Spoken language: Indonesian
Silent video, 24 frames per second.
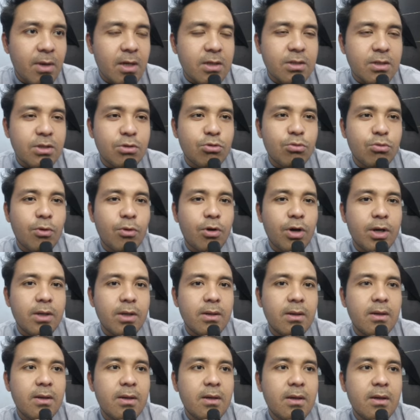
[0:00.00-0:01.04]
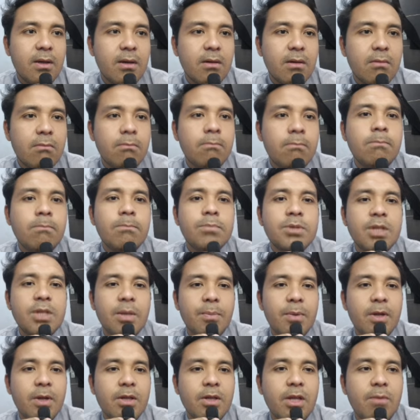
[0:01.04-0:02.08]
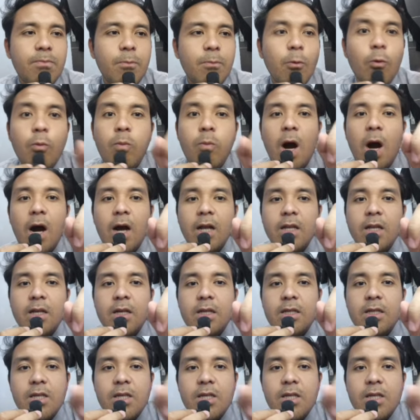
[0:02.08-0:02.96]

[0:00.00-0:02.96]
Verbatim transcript: bang Sumon hmm CP-nya tipu bahkan